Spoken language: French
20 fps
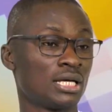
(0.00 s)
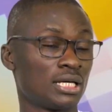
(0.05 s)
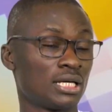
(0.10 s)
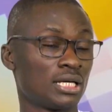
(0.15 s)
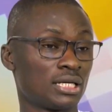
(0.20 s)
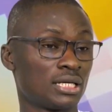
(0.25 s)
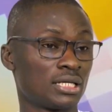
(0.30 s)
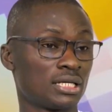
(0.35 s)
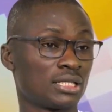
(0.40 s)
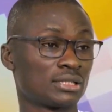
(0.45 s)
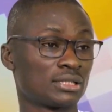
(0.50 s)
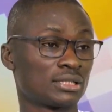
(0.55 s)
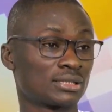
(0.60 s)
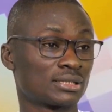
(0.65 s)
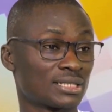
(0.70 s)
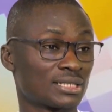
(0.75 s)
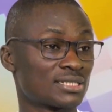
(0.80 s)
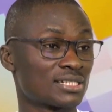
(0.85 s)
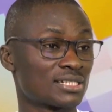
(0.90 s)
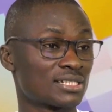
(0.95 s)
Euh,
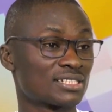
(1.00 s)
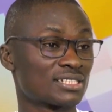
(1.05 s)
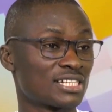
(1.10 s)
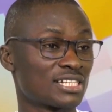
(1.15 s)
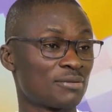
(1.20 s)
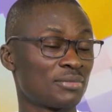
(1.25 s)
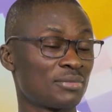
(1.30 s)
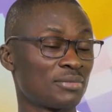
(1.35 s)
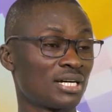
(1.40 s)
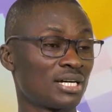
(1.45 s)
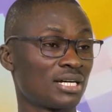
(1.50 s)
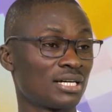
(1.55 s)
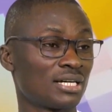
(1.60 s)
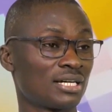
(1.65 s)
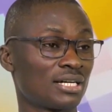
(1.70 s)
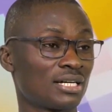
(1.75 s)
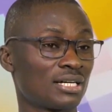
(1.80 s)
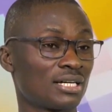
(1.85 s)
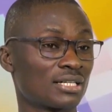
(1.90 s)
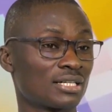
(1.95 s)
c'est
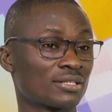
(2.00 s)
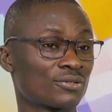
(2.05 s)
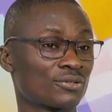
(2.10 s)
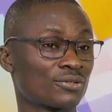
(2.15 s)
essentiellement